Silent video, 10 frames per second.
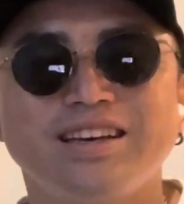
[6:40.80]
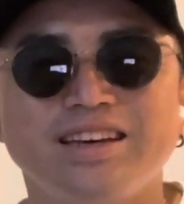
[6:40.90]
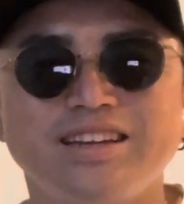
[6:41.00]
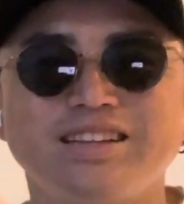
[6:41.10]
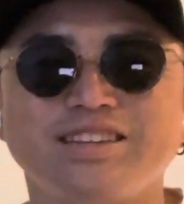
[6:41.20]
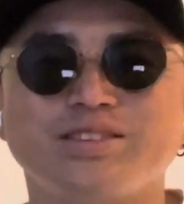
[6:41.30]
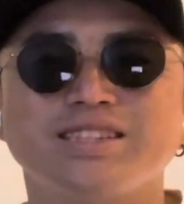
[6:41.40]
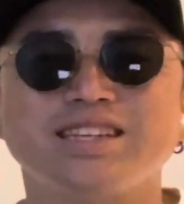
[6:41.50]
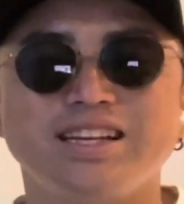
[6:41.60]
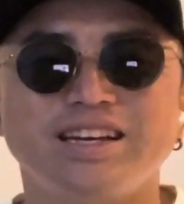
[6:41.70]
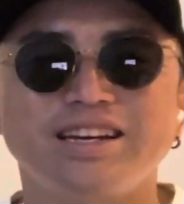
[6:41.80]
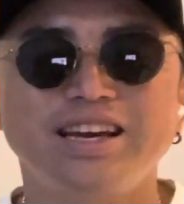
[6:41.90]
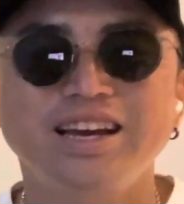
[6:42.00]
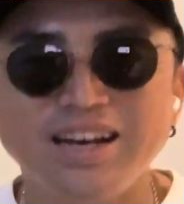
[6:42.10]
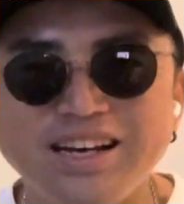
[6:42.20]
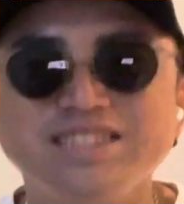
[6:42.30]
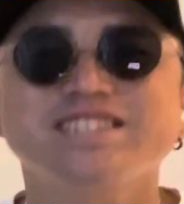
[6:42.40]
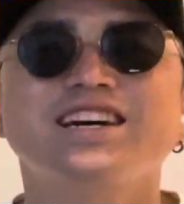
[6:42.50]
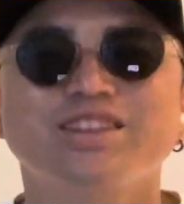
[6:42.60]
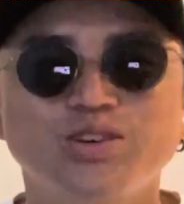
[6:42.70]
なんて言うんですかね
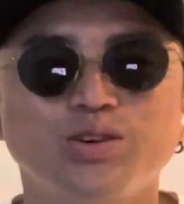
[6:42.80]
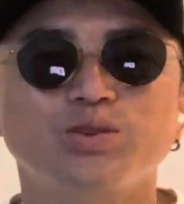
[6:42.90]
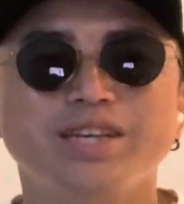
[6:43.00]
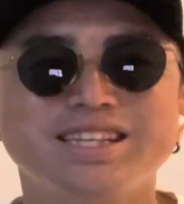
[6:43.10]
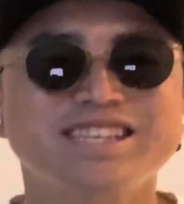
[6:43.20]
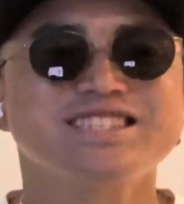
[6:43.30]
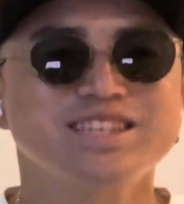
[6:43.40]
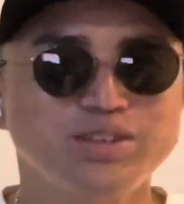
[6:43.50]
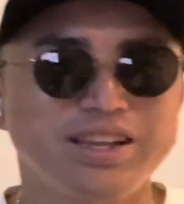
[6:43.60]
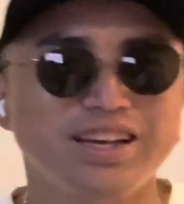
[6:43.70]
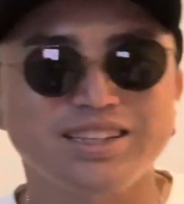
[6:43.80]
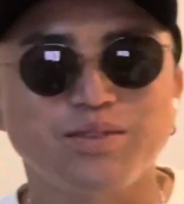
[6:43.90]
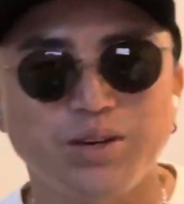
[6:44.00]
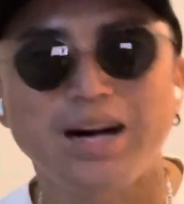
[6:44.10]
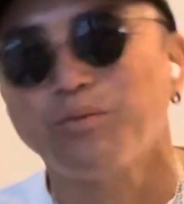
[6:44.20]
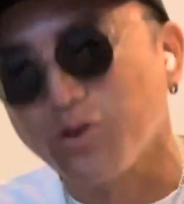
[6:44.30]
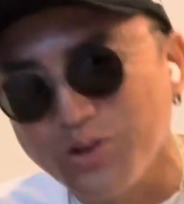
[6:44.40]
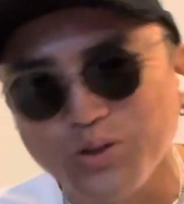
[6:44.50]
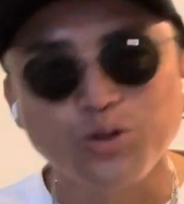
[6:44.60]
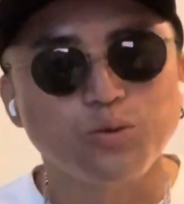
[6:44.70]
エアアジアの受付してくれた方もあ僕
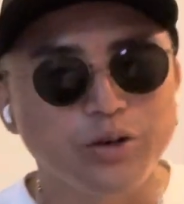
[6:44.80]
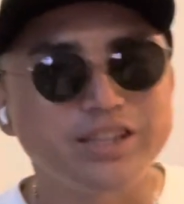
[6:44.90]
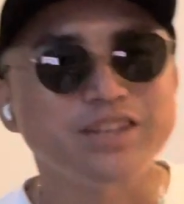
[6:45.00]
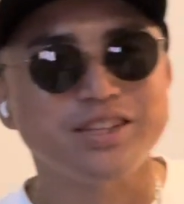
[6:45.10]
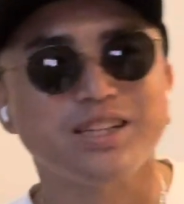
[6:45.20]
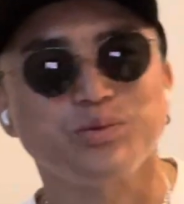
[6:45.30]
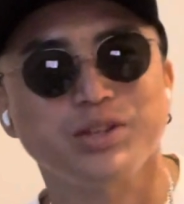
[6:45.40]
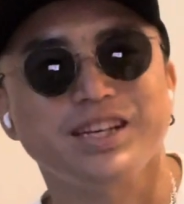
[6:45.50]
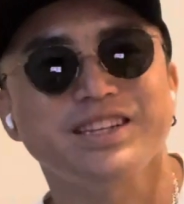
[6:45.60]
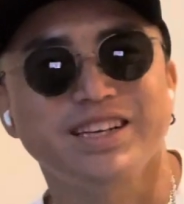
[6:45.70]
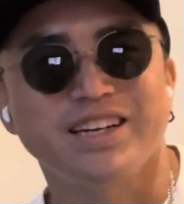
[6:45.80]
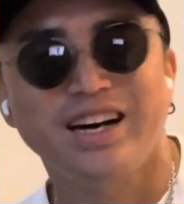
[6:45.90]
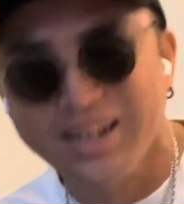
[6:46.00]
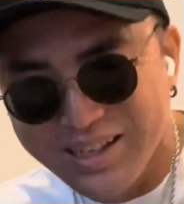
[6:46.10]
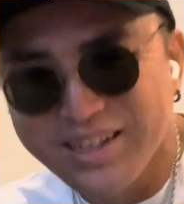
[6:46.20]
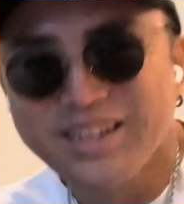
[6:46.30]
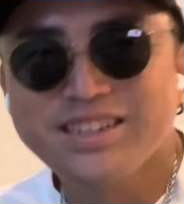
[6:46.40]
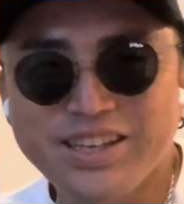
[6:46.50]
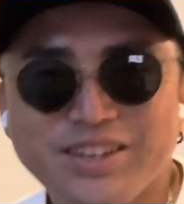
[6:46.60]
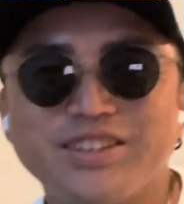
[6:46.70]
のことを覚えてるんだと思ったんで
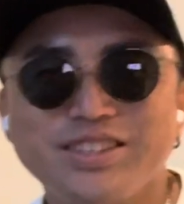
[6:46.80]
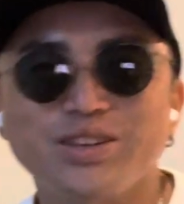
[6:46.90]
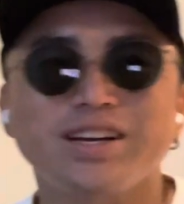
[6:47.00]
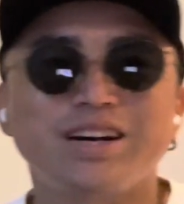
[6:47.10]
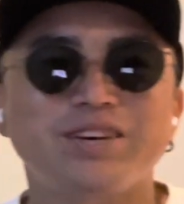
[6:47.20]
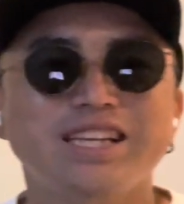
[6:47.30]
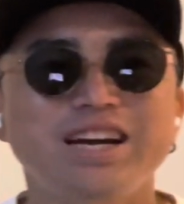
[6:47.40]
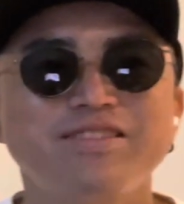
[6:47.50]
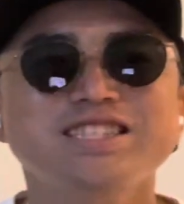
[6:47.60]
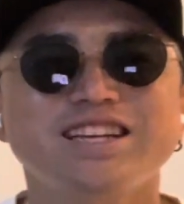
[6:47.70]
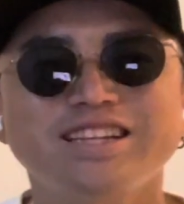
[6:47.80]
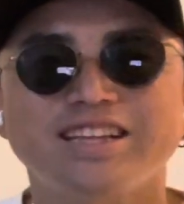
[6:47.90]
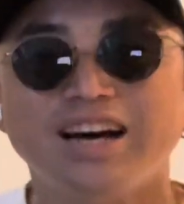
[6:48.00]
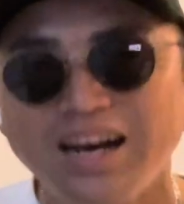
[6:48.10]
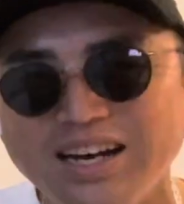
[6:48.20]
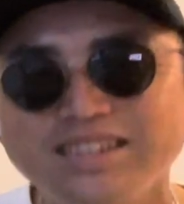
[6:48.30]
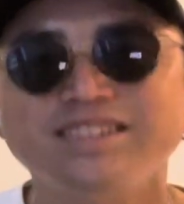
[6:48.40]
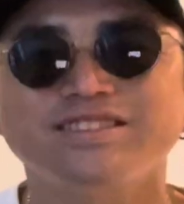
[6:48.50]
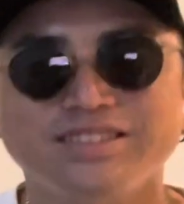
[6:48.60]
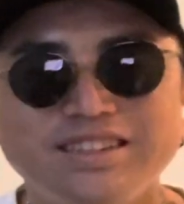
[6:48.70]
あっていうそうなんかまた会いましたねってあっていう。